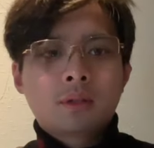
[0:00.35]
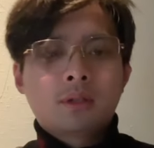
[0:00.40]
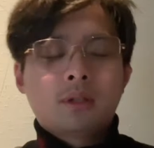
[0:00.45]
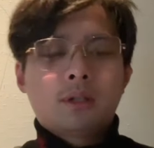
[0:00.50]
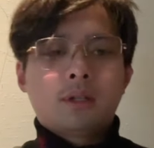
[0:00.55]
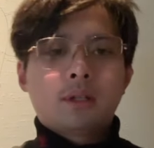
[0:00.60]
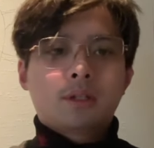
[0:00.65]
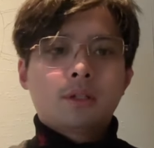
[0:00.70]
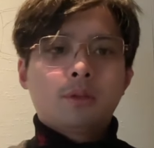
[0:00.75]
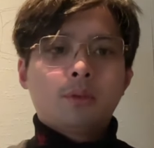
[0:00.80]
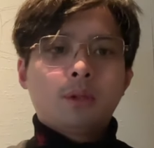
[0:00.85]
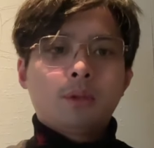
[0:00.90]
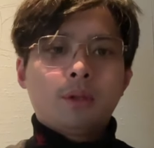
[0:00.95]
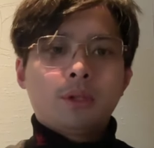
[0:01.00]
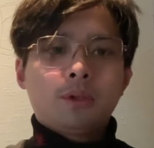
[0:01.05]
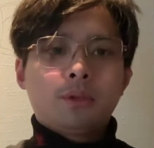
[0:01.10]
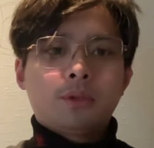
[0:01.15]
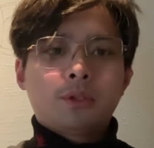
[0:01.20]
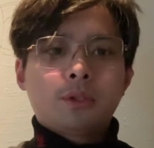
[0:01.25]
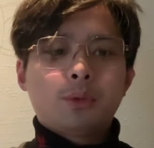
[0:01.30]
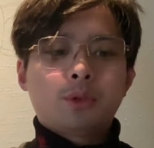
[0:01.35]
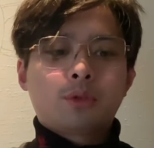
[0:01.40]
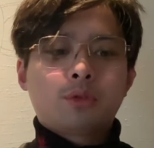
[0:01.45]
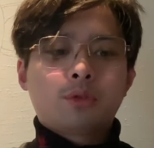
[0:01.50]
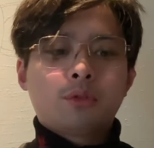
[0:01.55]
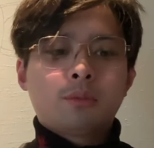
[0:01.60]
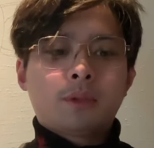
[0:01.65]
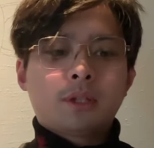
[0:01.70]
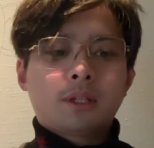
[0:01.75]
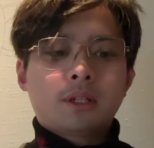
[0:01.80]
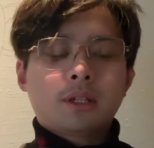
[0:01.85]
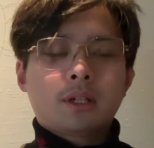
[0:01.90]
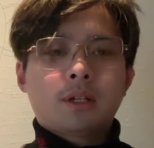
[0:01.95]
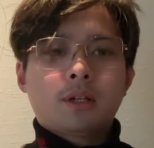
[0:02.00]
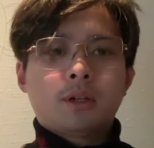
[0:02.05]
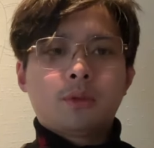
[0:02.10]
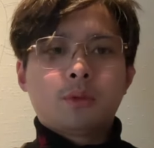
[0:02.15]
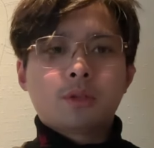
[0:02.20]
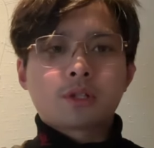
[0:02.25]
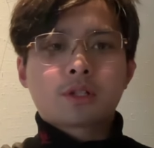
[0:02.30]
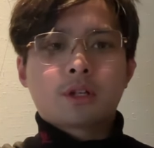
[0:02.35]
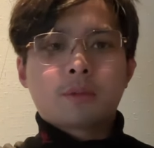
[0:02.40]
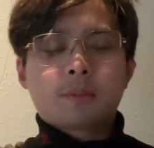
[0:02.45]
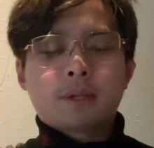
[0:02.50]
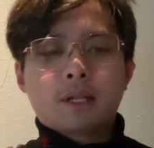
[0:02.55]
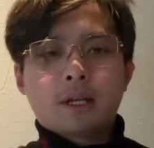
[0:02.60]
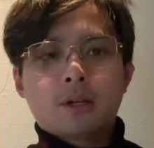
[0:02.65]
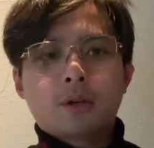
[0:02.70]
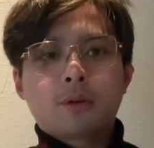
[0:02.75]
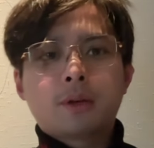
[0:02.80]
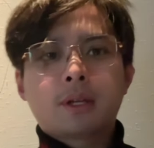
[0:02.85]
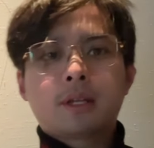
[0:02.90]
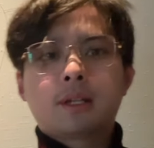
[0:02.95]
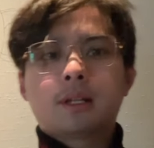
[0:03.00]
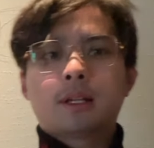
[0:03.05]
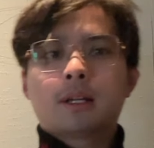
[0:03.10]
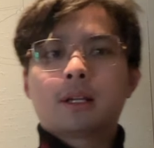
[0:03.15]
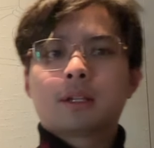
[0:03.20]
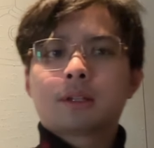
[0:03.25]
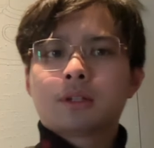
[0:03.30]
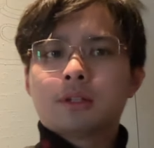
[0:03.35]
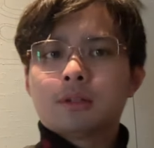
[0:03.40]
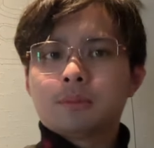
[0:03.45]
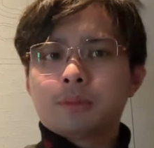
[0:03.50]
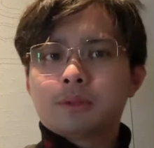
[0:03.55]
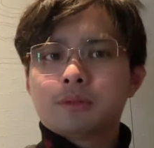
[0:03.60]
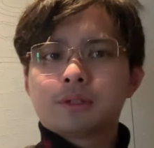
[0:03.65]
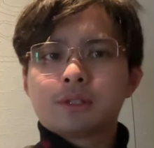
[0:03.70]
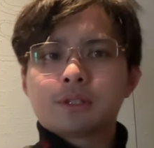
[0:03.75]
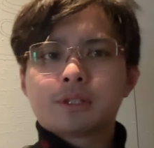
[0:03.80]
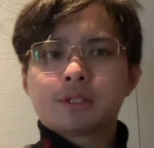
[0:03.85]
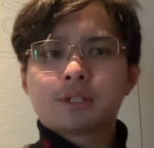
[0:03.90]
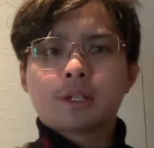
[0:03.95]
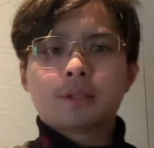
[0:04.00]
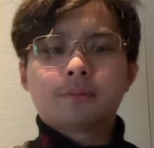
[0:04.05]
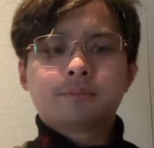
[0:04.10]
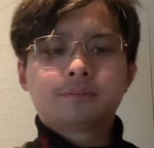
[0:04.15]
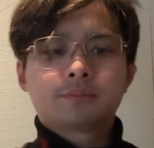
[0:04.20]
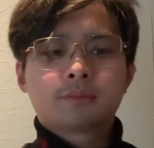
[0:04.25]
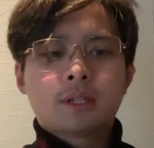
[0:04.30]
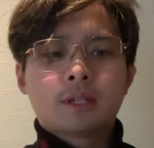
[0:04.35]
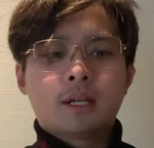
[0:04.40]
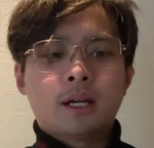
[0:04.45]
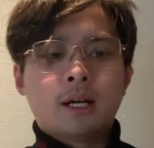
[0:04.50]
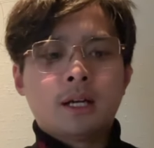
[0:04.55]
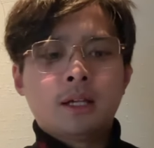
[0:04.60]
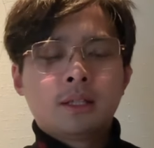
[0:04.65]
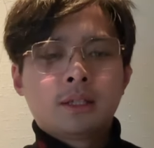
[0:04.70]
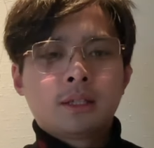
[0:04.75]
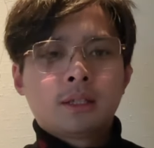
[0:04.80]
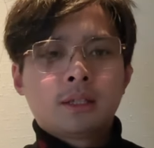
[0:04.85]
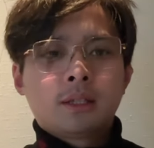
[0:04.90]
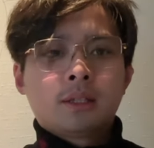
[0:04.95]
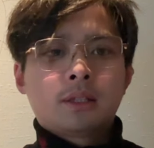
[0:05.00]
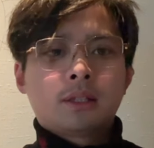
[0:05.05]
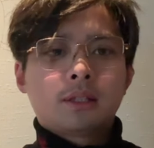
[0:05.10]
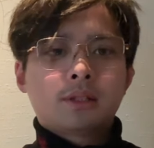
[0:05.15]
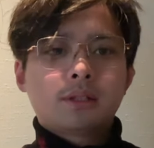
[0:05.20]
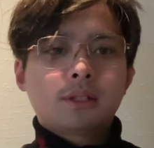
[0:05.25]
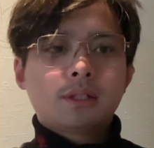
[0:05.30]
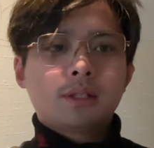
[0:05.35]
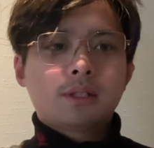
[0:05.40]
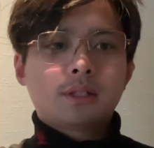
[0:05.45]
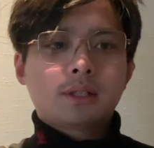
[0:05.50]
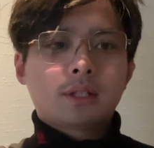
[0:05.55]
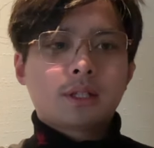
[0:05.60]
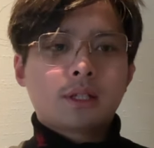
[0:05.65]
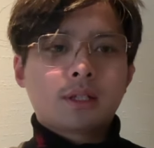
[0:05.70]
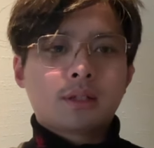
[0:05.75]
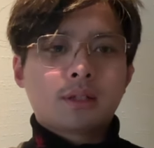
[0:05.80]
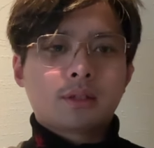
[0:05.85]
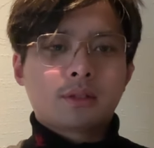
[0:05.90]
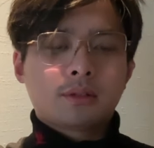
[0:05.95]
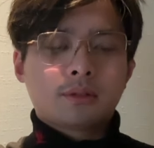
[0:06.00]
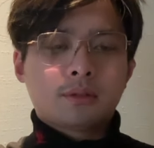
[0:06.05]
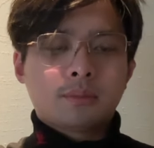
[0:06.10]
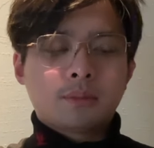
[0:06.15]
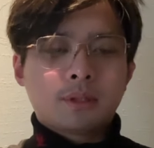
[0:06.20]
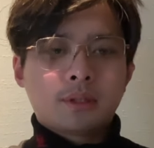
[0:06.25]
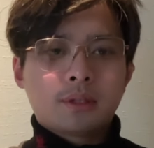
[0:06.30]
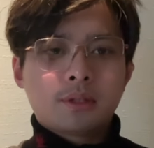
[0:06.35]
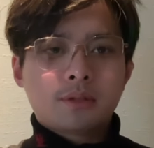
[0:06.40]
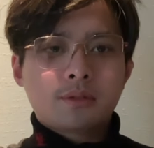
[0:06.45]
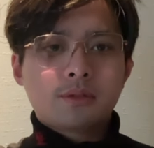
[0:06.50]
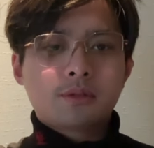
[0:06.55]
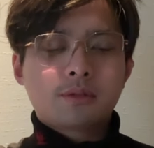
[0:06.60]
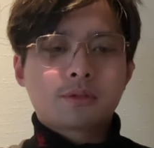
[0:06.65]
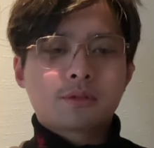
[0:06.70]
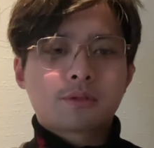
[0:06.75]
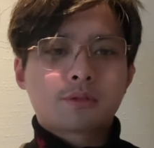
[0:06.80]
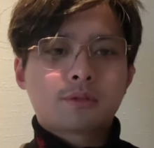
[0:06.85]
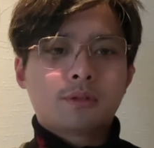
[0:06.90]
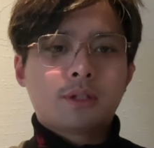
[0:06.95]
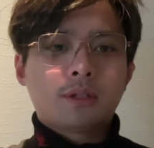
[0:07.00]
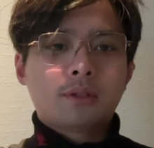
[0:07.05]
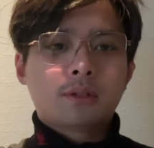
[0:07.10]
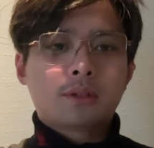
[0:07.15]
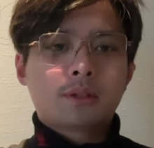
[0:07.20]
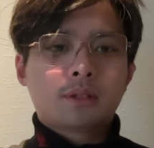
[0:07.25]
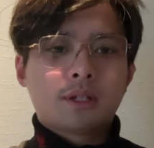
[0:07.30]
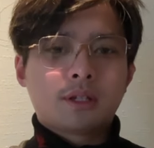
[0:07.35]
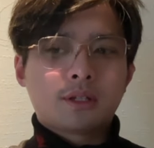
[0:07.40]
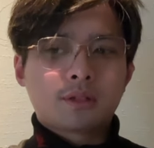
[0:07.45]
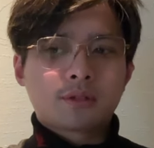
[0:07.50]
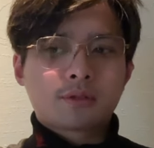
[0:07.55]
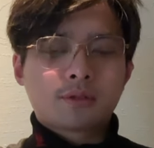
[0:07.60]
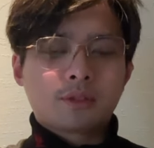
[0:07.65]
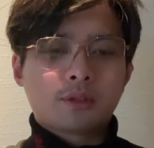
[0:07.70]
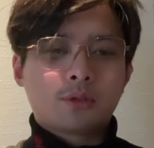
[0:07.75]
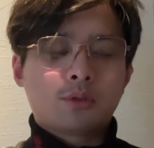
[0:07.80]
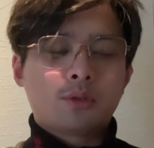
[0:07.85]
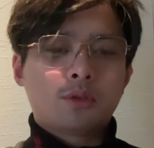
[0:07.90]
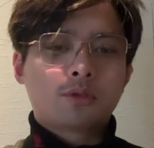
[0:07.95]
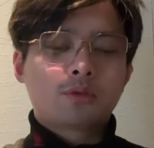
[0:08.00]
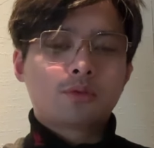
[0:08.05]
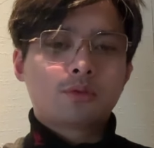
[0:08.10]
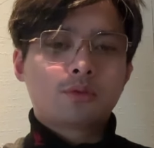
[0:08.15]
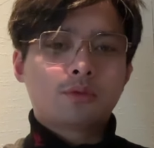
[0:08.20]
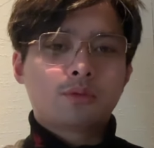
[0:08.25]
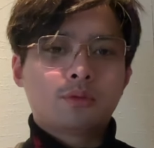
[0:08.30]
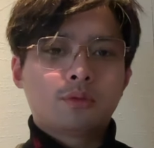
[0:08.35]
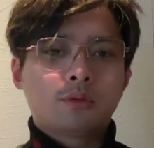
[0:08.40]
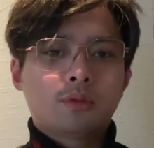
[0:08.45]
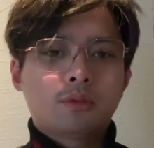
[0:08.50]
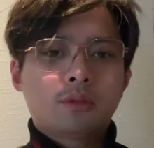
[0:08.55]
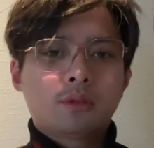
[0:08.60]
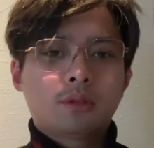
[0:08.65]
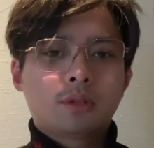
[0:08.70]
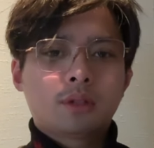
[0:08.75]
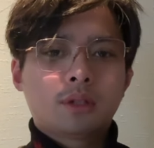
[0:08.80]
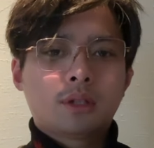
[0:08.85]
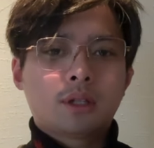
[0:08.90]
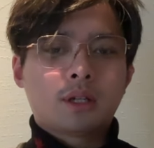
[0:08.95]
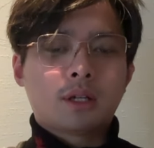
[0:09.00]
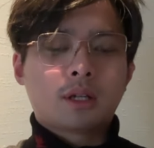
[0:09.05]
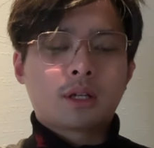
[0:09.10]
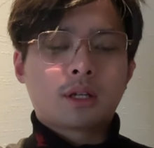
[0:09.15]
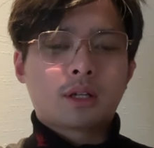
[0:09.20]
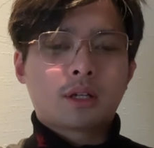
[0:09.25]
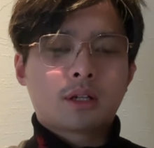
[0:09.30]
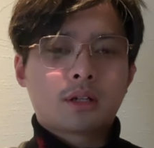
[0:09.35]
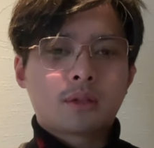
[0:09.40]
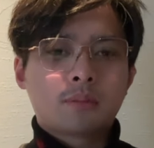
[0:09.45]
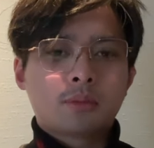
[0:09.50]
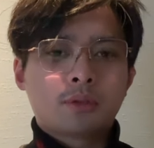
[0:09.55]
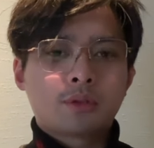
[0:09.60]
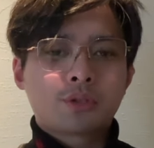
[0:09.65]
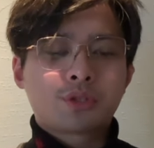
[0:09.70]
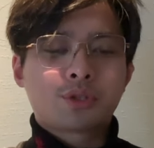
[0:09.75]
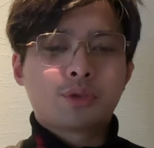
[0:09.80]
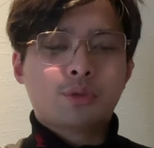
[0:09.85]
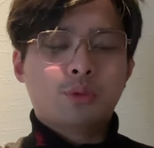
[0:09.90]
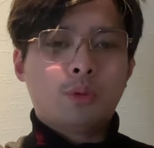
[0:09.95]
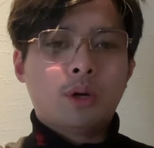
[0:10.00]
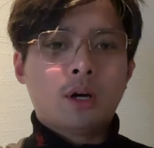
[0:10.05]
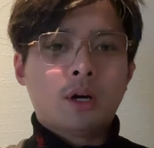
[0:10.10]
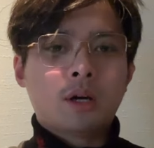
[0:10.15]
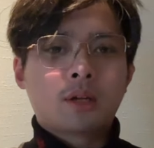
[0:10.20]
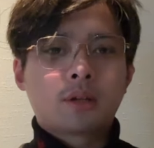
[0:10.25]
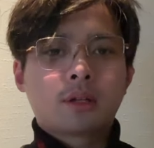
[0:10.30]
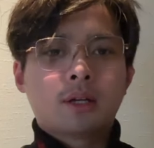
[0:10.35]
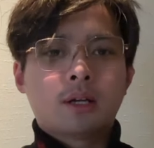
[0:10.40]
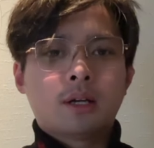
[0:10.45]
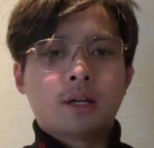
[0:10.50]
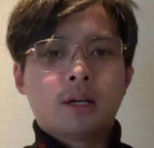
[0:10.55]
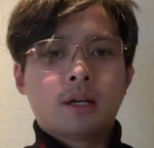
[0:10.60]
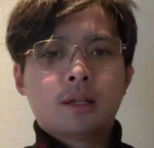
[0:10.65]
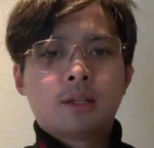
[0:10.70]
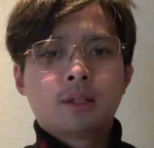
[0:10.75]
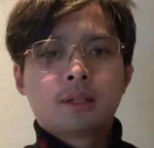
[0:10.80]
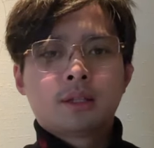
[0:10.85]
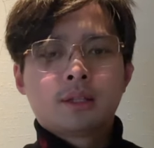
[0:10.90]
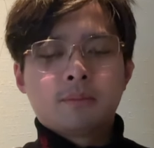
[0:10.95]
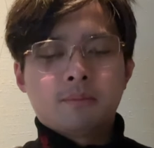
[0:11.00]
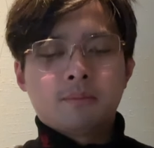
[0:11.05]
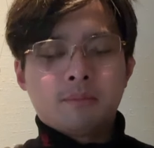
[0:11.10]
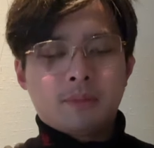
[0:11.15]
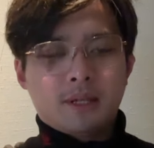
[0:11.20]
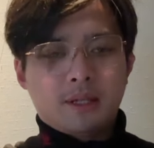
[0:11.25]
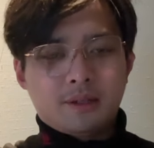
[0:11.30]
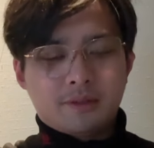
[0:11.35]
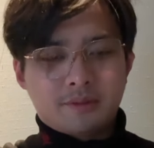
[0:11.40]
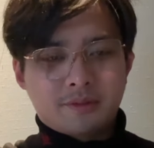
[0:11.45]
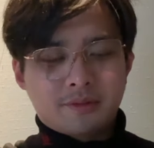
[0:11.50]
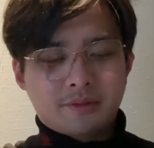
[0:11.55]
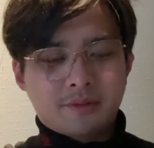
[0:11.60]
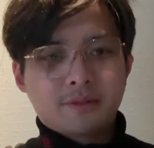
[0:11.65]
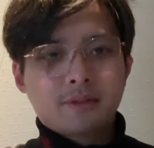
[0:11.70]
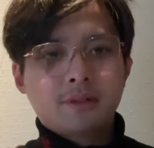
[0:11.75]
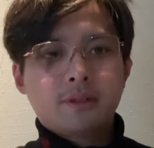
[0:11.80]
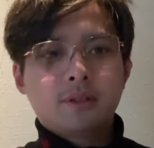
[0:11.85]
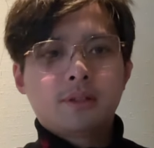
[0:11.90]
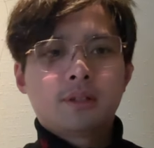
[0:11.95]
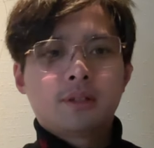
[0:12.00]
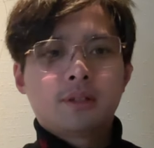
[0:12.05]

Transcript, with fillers: 呃，各位网友，各位同胞，大家好，我是老兵蓝，欢迎来到民族阵线啊。那这一集呢，我们继续说啊，水货侏儒啊，荷尔蒙球王啊，美斯